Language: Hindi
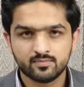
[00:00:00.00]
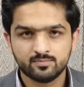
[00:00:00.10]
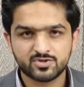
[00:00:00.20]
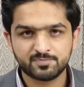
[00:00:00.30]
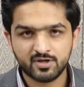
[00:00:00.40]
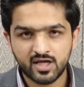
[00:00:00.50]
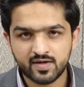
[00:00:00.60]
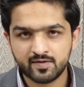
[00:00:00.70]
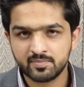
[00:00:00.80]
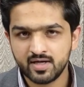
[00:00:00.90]

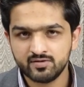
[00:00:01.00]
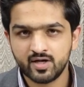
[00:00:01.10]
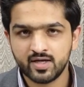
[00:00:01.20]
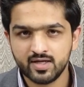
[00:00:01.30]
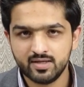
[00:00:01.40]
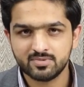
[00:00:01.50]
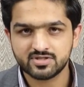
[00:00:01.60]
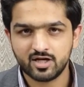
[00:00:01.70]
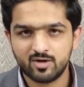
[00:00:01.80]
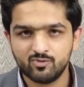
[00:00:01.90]
बसमीम
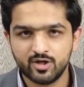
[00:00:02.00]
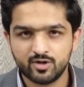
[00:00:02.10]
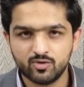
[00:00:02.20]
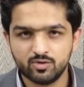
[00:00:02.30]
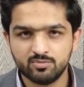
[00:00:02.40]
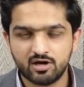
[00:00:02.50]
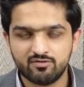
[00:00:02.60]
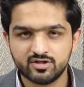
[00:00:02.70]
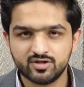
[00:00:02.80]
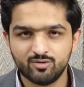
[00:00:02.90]

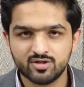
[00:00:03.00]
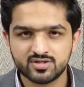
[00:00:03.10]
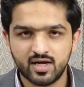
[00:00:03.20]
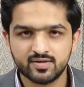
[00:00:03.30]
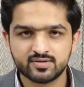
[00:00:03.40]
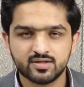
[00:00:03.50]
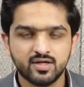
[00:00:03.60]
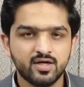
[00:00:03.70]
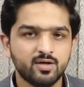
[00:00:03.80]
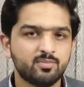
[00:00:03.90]
ख़वान हजरात
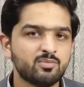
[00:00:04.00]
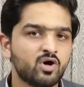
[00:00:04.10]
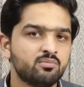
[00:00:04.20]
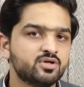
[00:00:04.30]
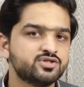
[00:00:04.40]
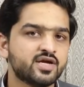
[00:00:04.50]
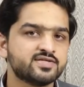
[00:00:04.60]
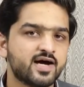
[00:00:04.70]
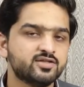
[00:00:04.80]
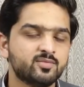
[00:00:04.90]
मैं मोहम्मद
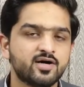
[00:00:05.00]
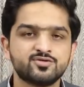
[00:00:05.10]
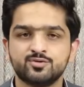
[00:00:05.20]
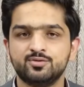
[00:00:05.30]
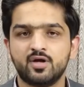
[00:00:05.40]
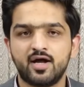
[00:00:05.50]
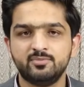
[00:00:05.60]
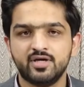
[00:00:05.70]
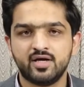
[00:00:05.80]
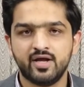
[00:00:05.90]
शहजाद अब्बास हूँ और
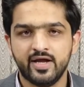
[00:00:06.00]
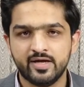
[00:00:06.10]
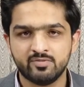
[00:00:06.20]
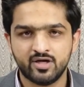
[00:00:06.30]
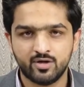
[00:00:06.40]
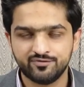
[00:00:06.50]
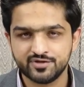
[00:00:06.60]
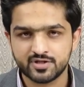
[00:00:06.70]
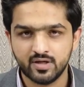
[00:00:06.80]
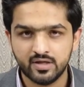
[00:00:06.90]
आप देख रहे हैं मेरा
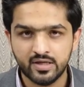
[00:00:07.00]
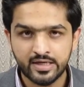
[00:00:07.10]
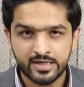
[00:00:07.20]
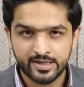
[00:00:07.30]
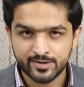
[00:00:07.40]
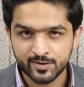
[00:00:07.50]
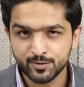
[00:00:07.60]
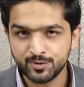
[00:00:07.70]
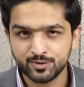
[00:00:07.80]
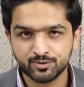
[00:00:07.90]
ऑफिशियल
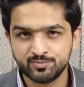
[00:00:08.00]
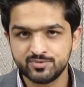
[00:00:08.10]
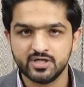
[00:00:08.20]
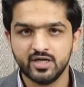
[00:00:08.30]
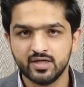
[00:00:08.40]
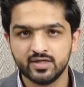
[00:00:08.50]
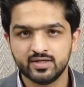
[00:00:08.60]
यूट्यूब चैनल